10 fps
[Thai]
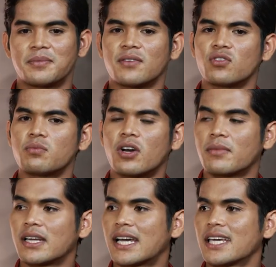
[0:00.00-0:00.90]
เหมือนฟุตบอล
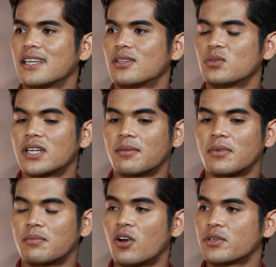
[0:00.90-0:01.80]
มันให้ ทุกอย่าง
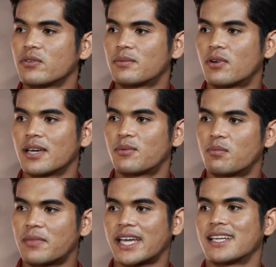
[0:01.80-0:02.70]
มันมอบชีวิตให้ผ
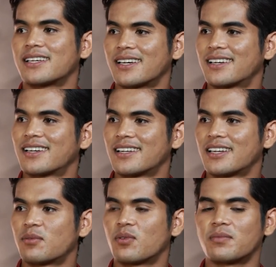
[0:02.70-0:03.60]
มใหม่เลย
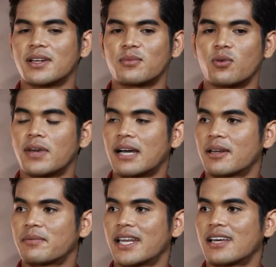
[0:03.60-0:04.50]
แต่ผมมันผมรัก
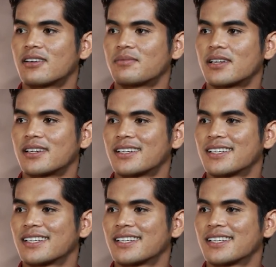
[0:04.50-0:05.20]
มันไปแล้วมัน